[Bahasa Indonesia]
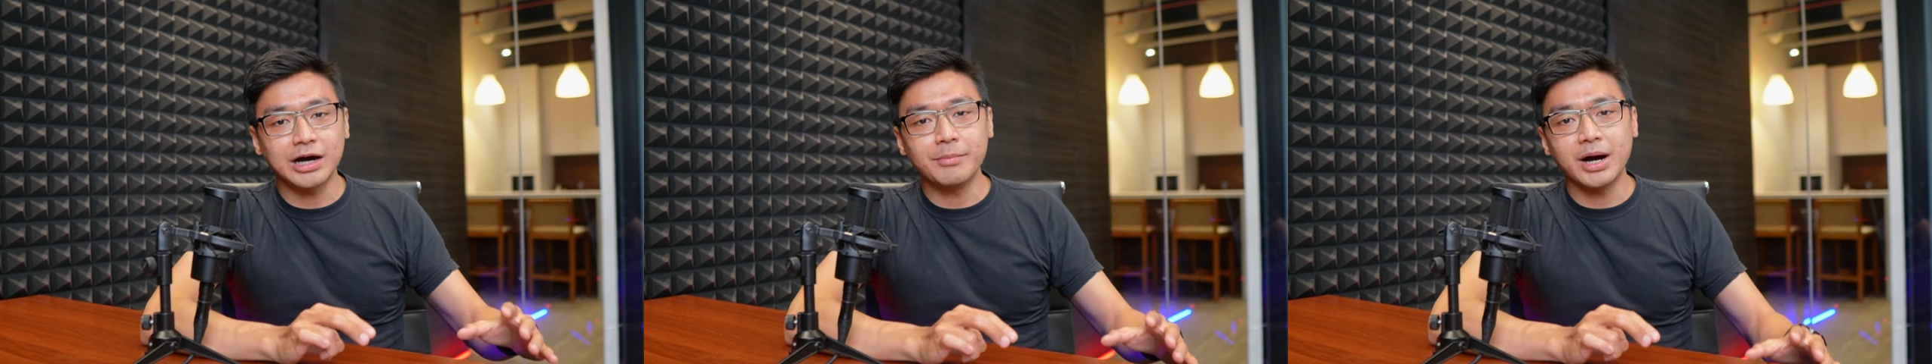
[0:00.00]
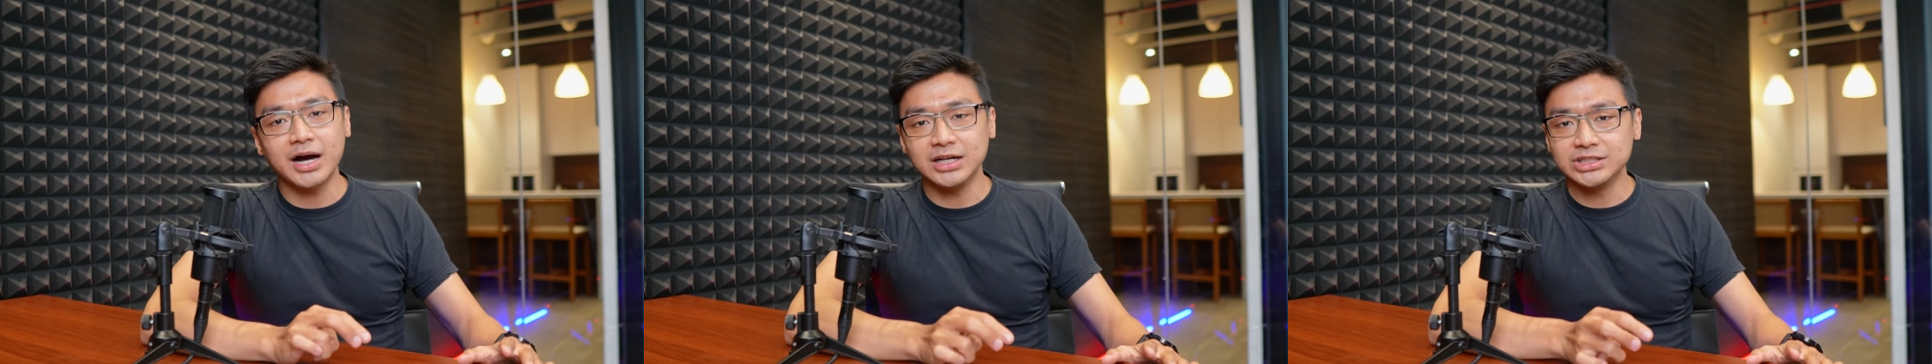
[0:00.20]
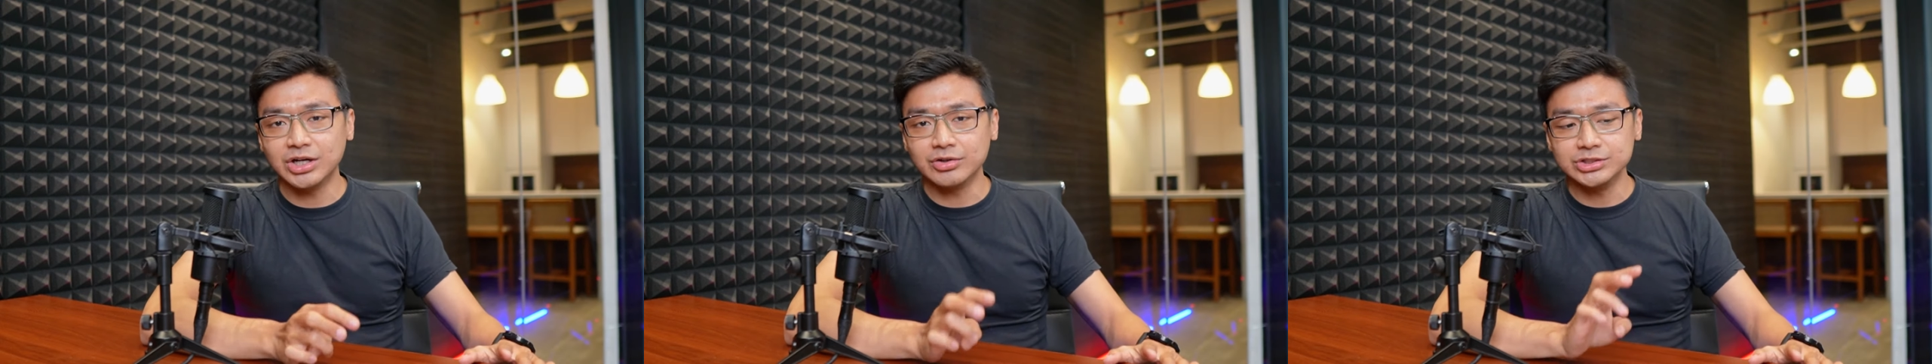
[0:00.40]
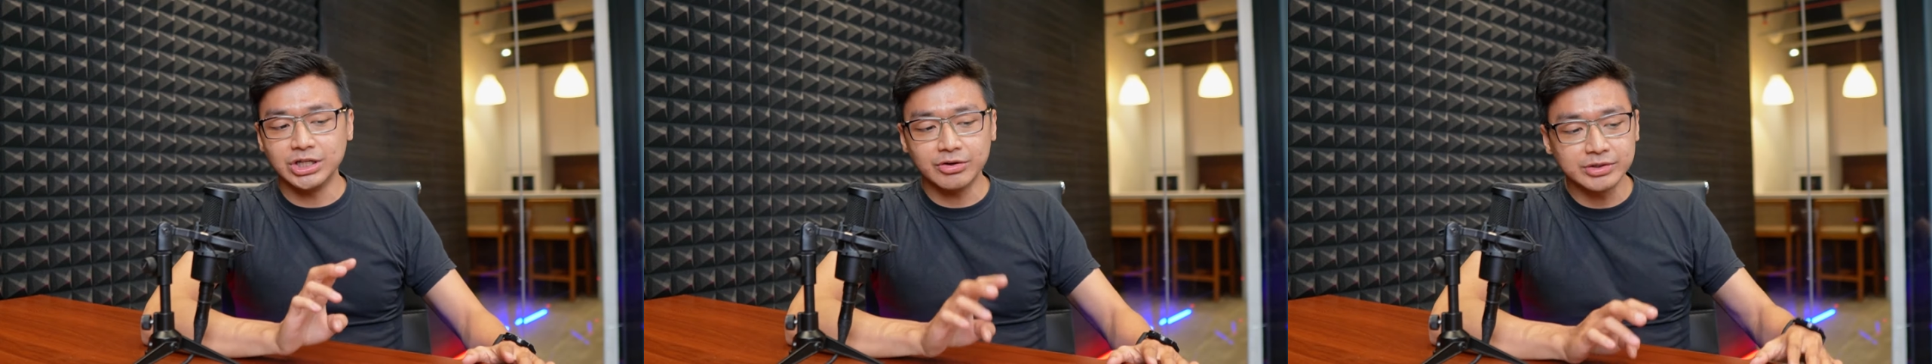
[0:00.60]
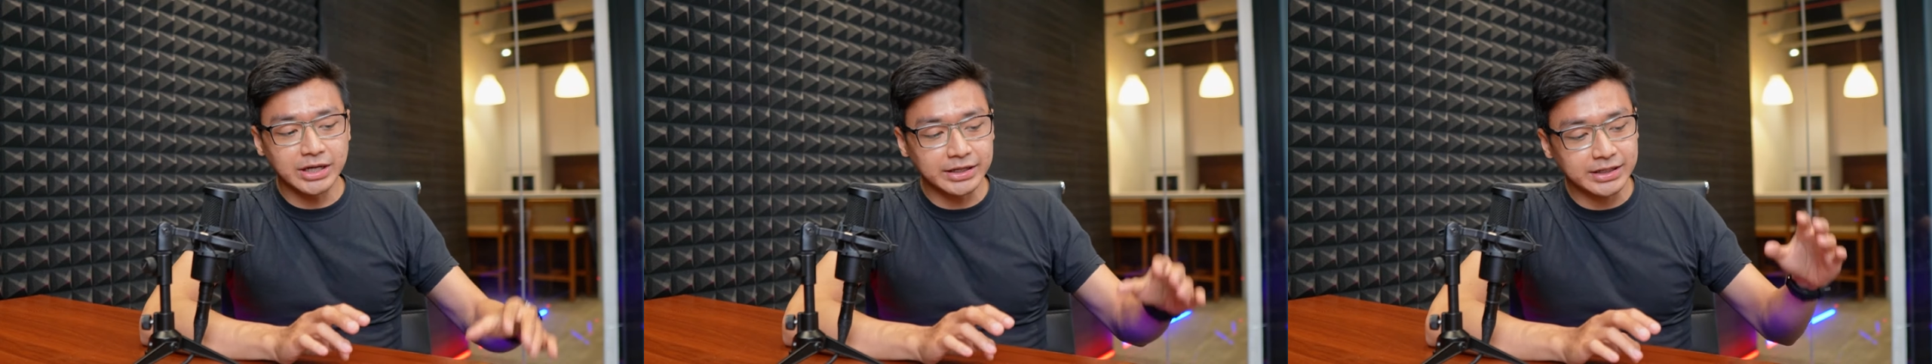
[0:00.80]
nggak bakal
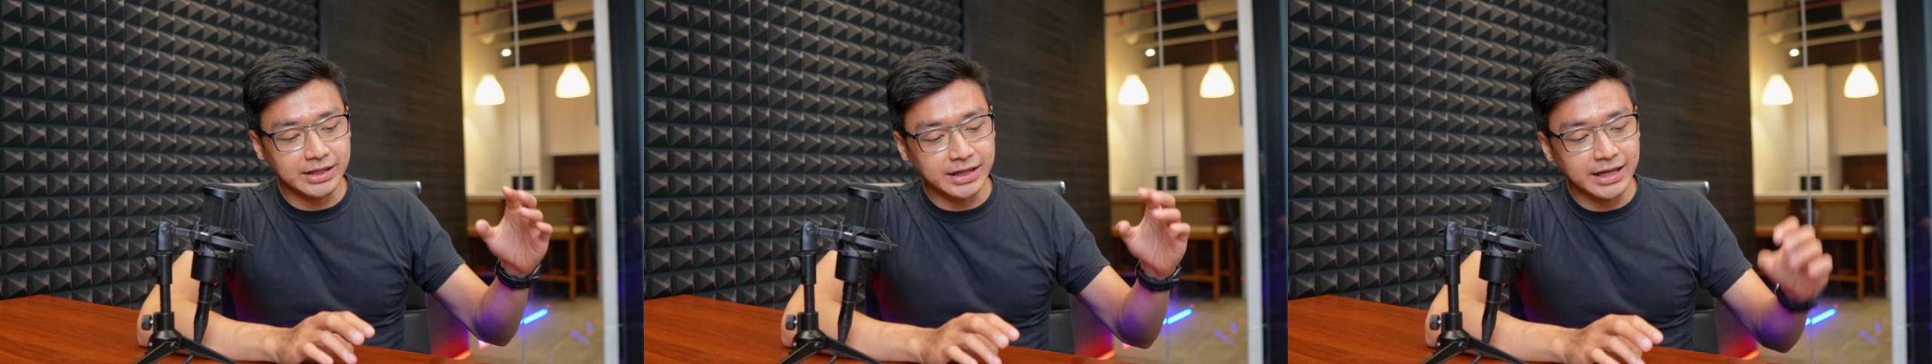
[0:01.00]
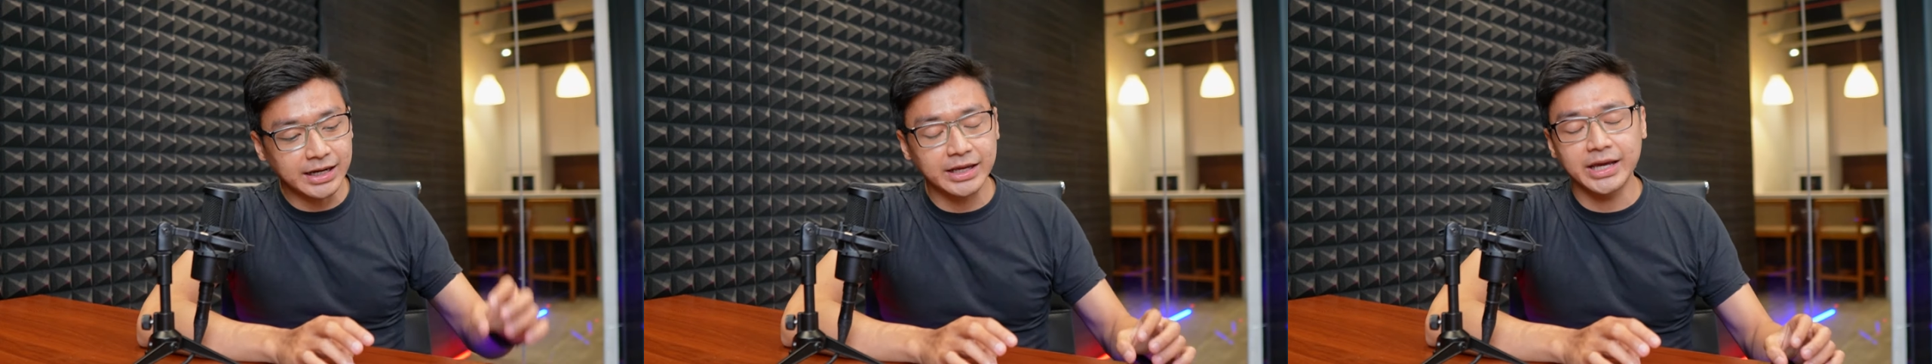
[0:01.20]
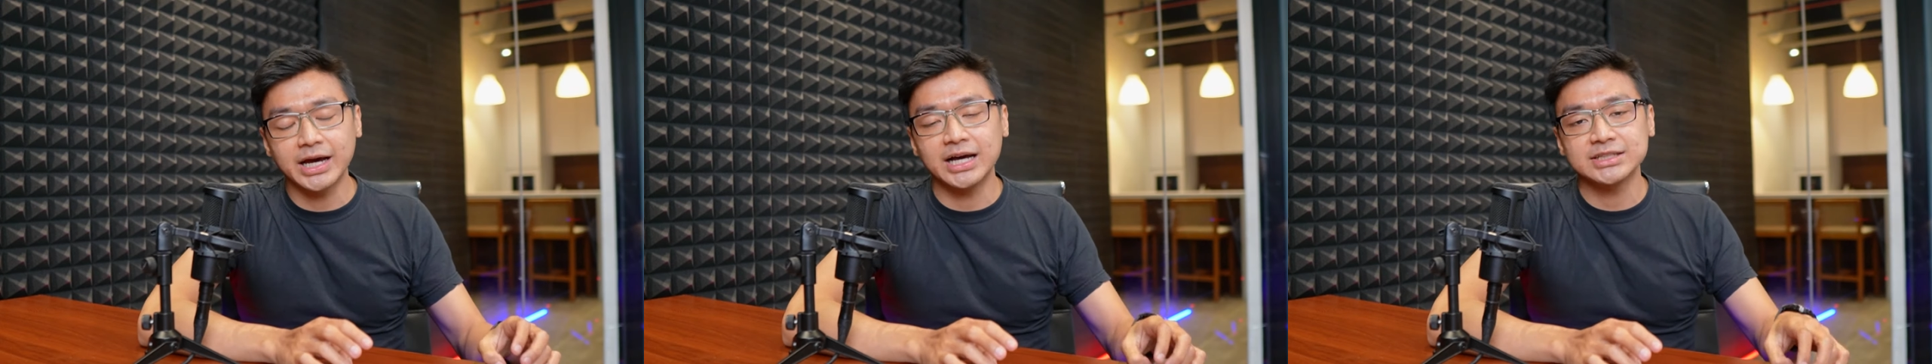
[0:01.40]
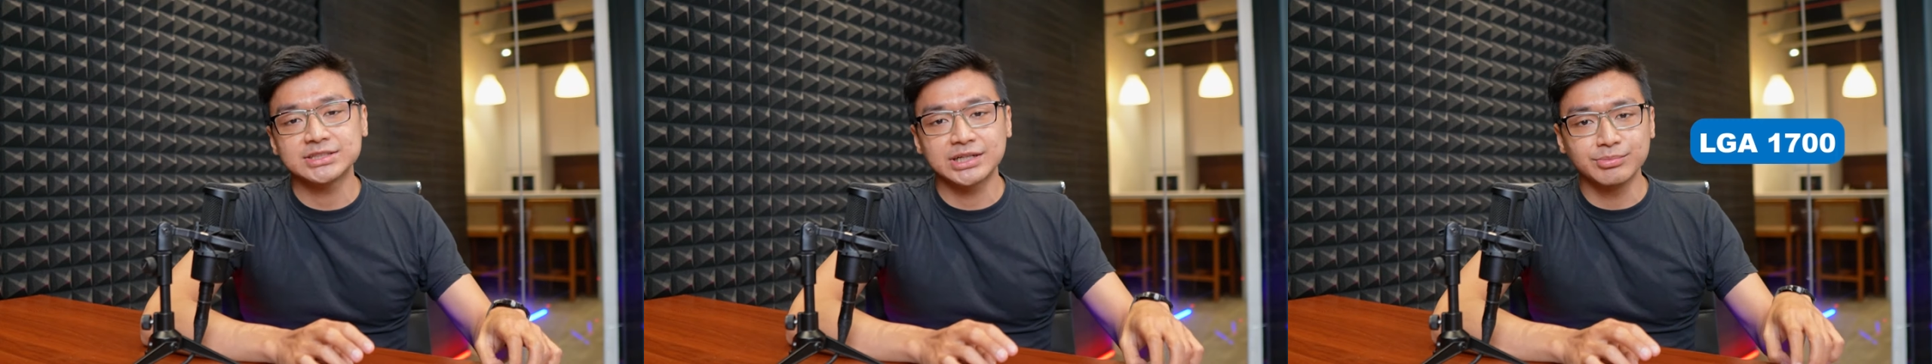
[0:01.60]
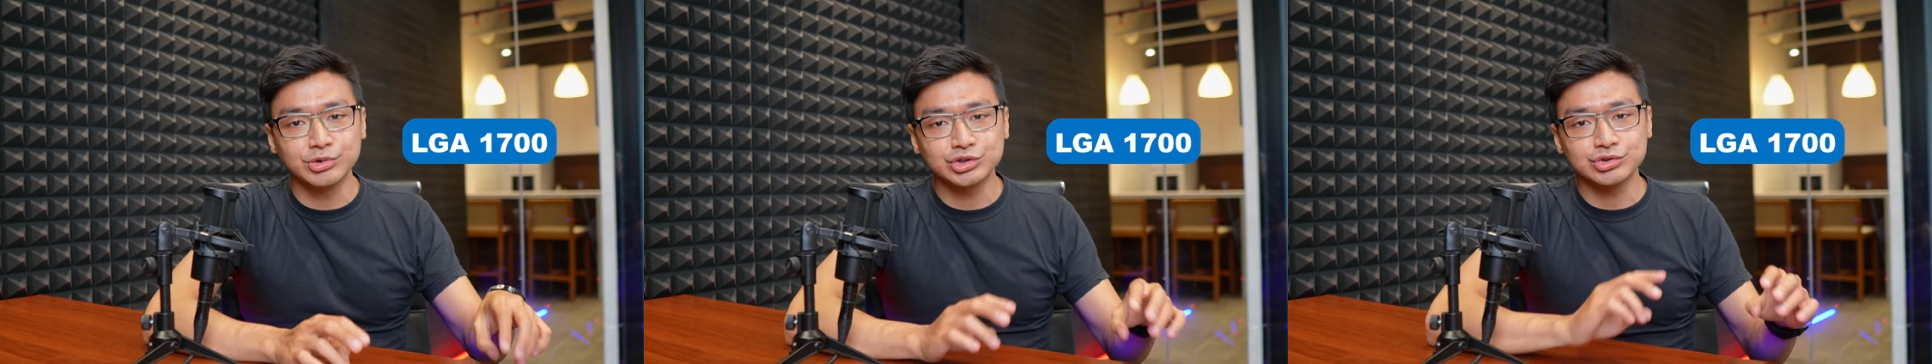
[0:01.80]
jauh-jauh dari LGA
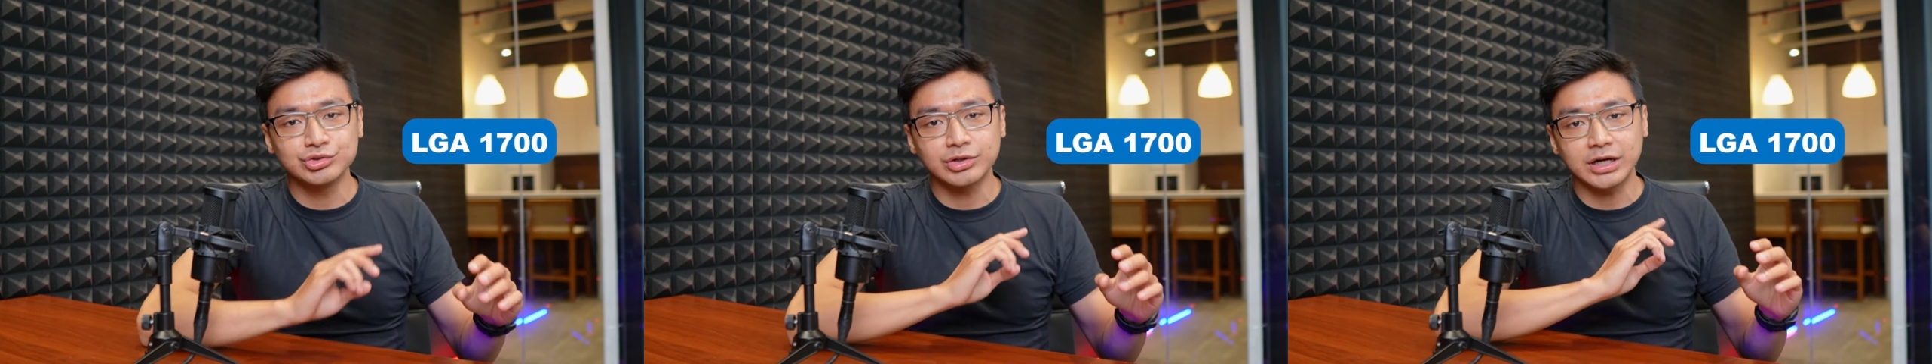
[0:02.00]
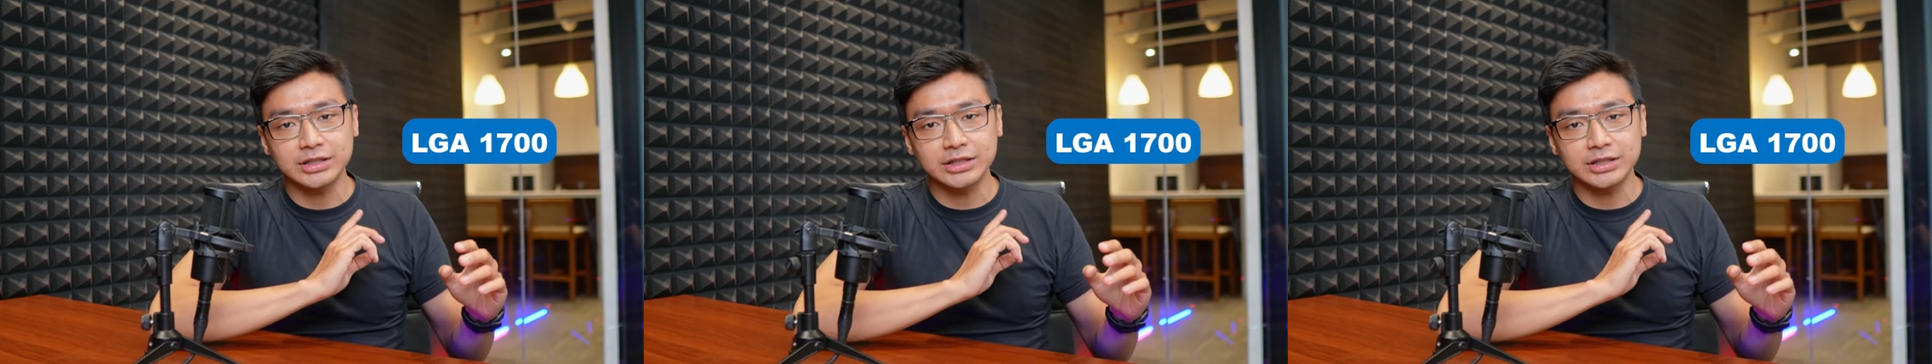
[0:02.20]
1700